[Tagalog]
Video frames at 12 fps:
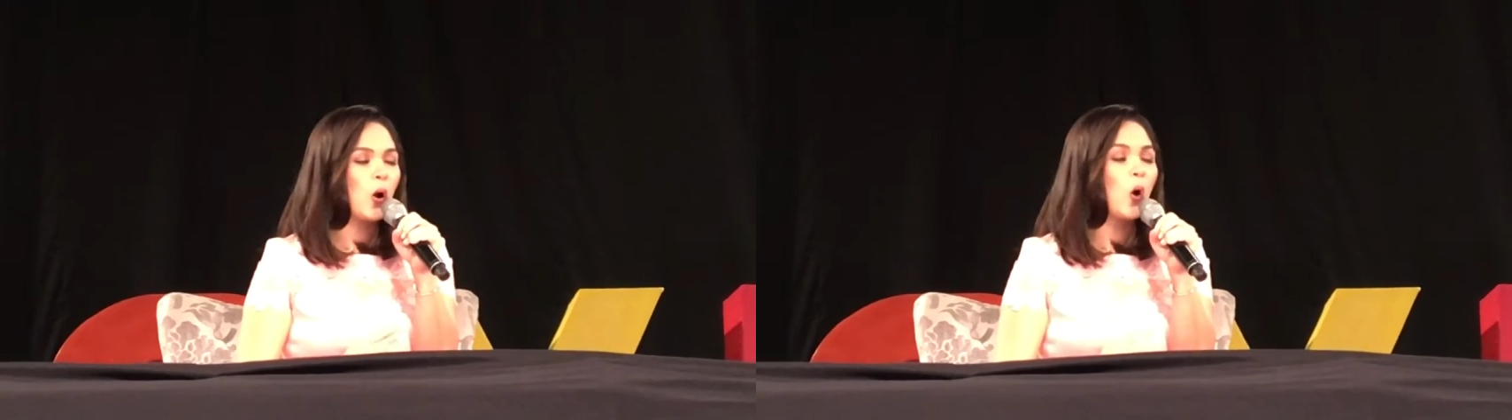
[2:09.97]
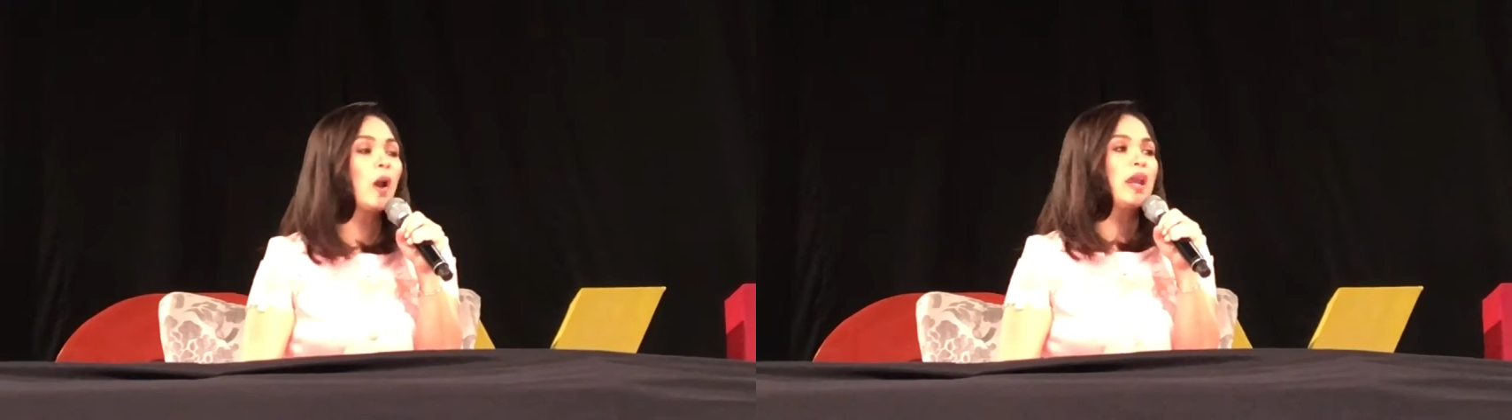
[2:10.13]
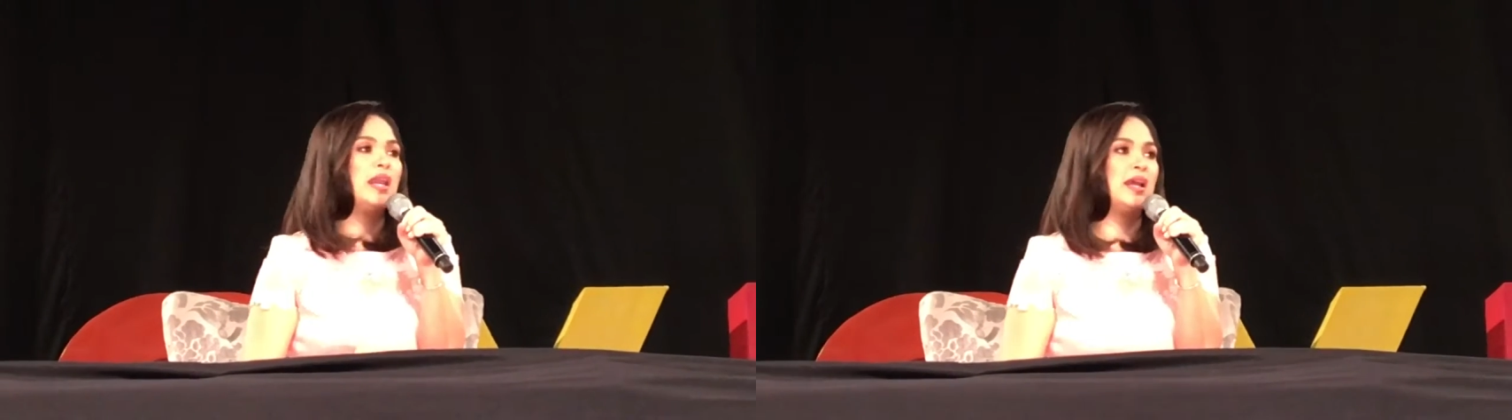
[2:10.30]

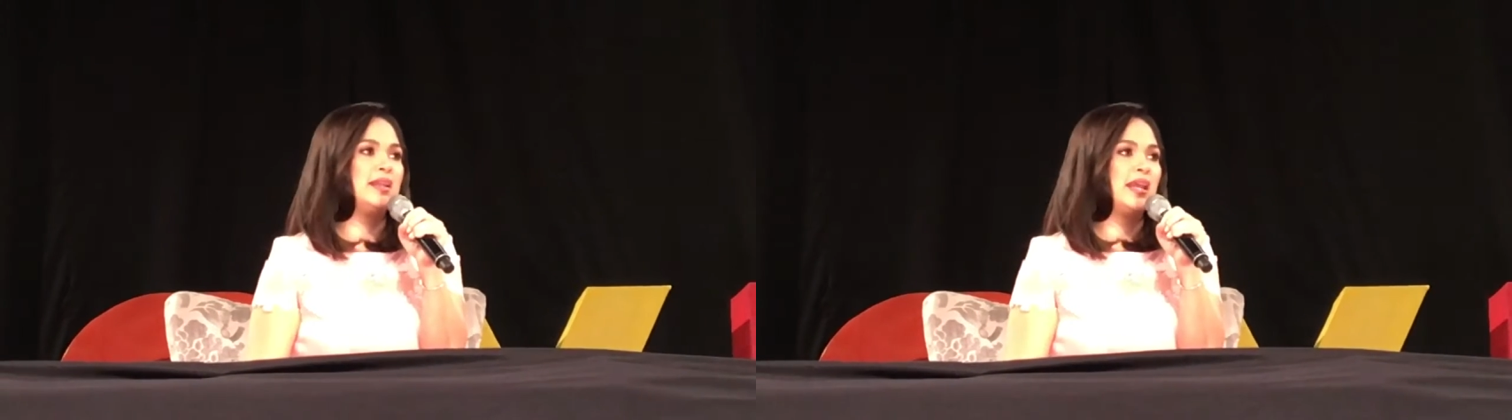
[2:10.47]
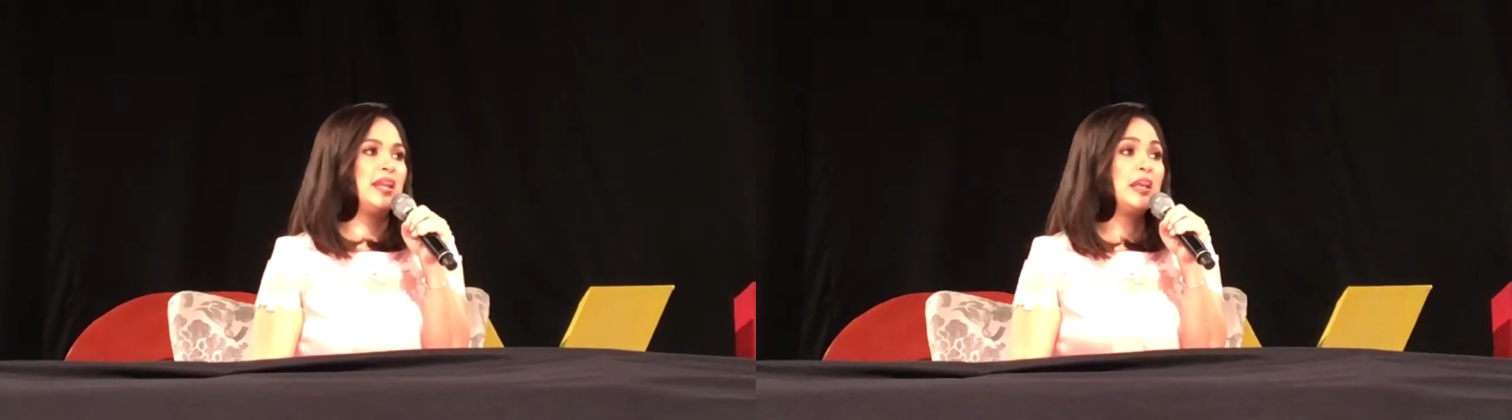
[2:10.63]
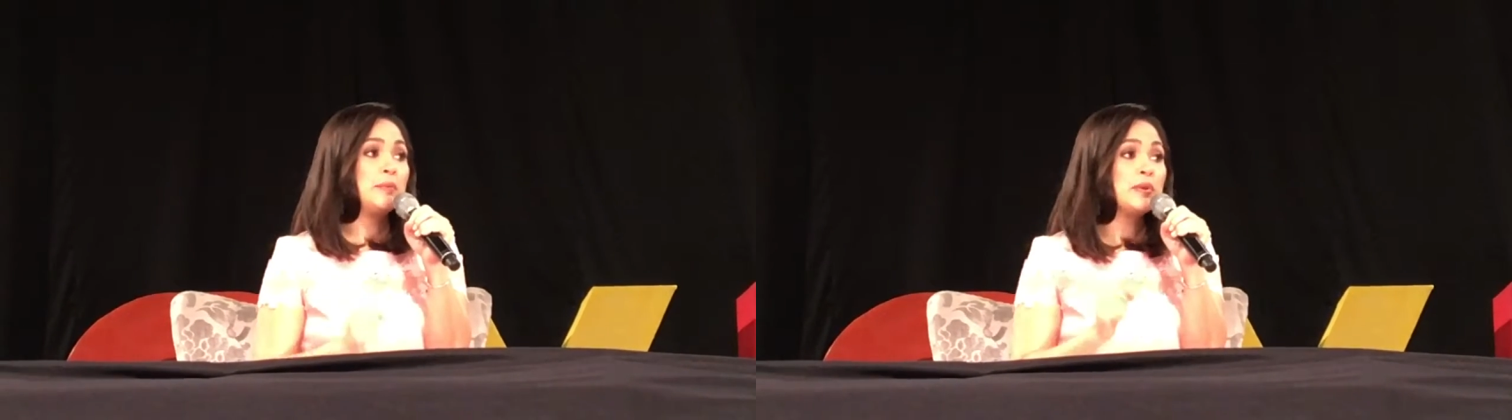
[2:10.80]
okay lang
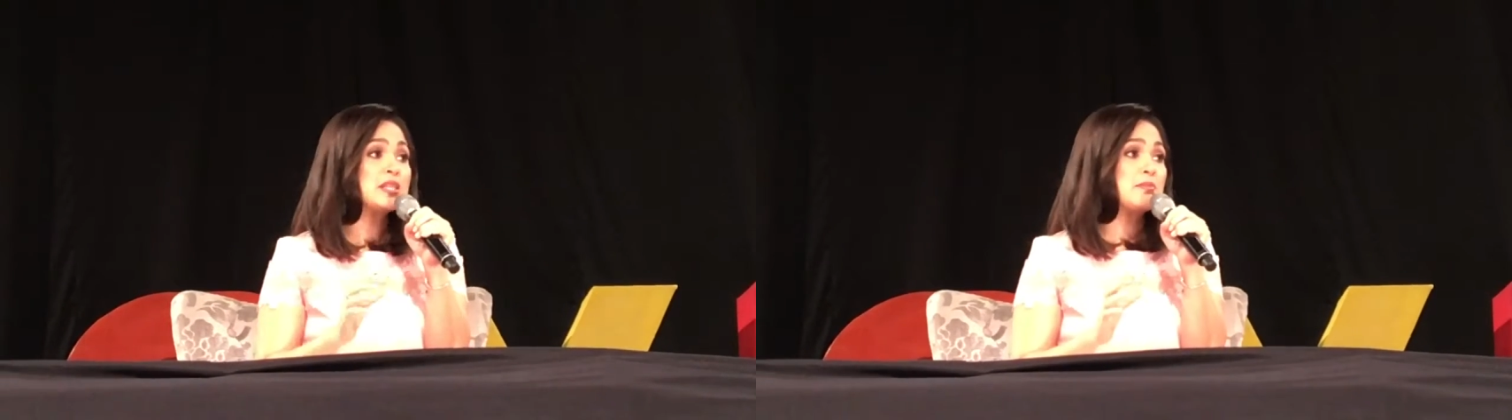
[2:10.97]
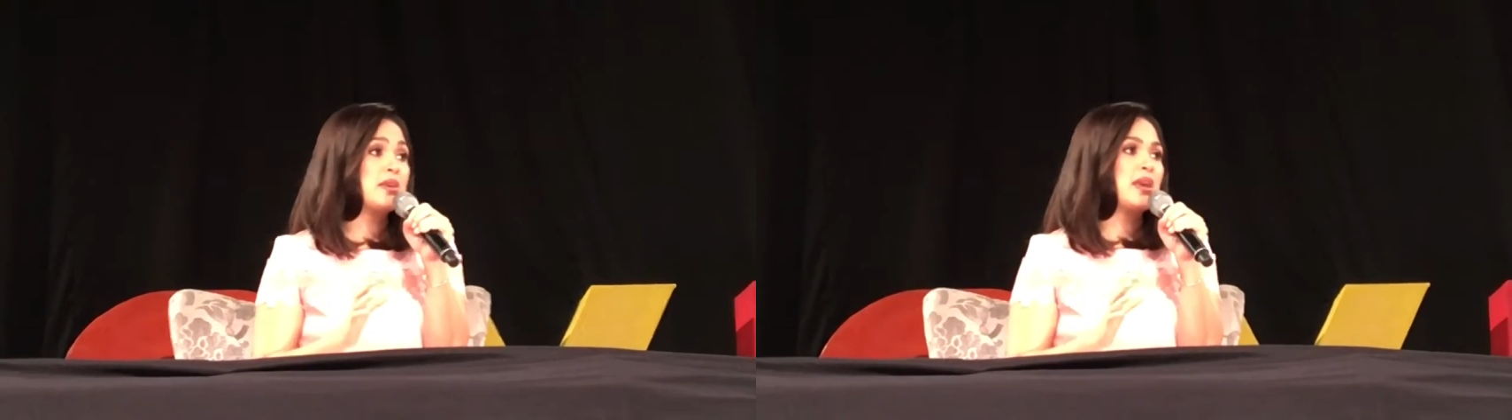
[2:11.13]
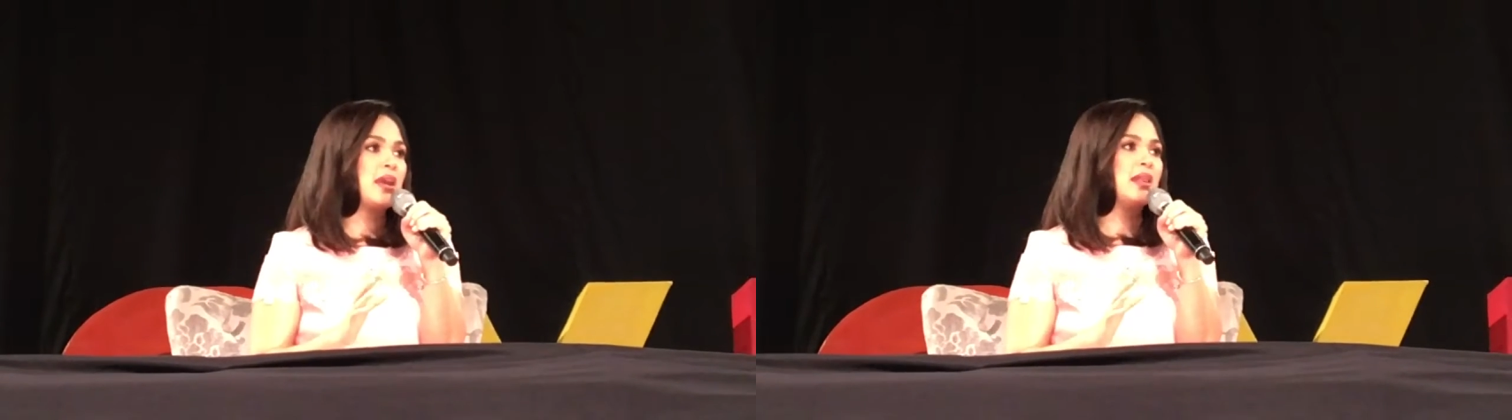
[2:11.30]
din. Ibig
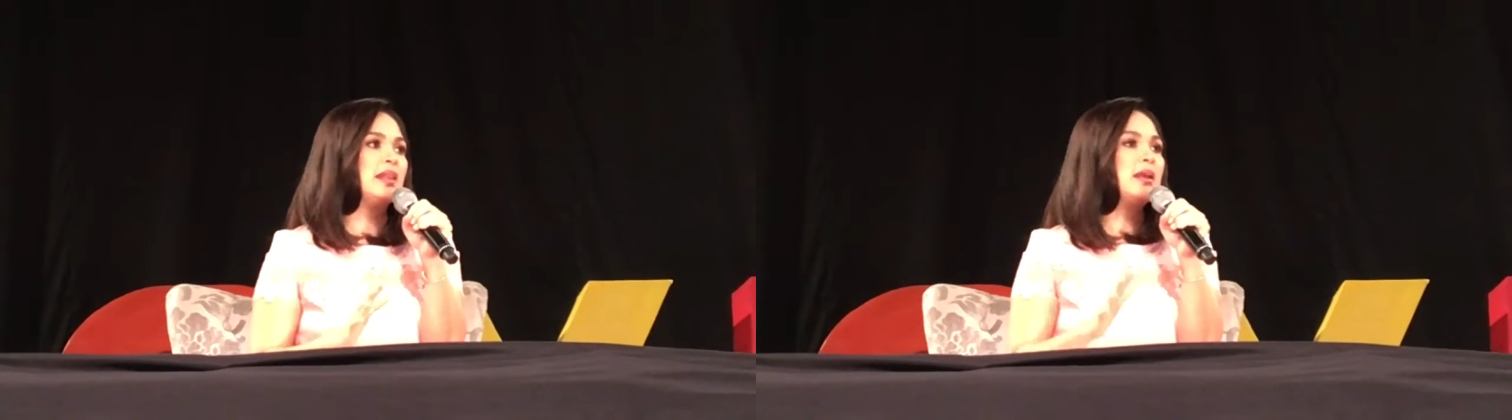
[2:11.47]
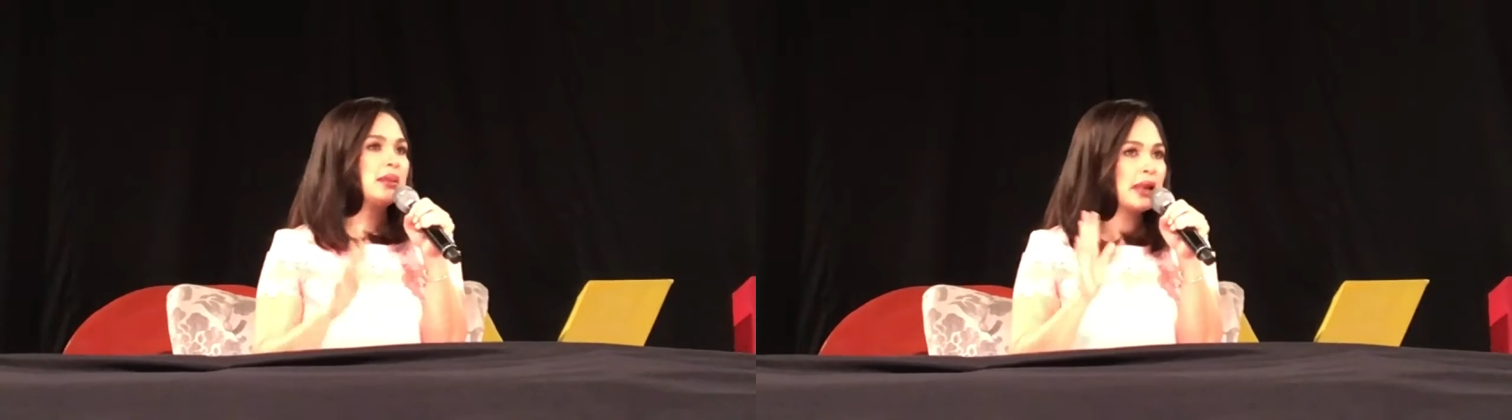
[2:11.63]
sabihin,